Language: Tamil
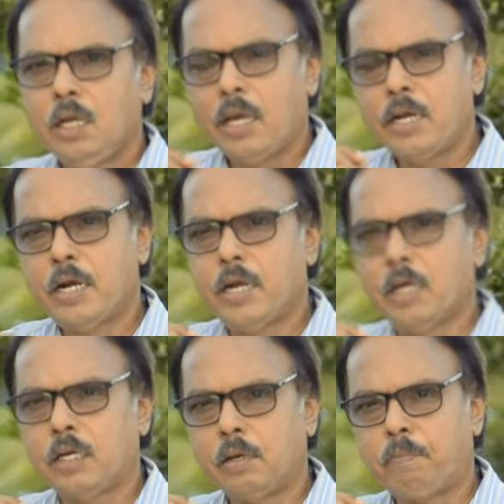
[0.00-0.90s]
என்னென்ன
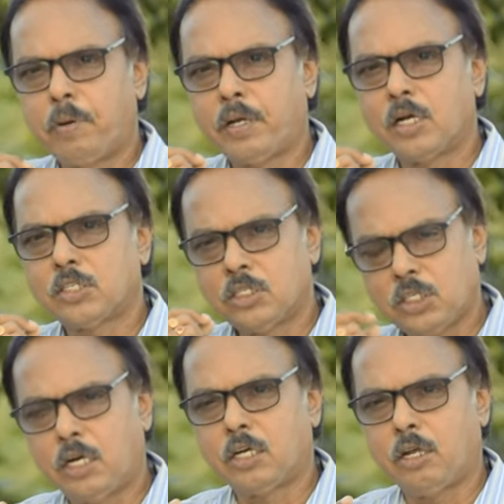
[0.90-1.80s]

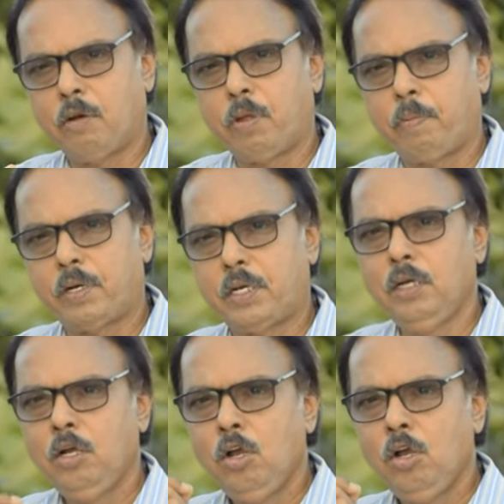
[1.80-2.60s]
ப்ரிகாஷன்ஸ் எடுக்கணும் என்பதை பற்றி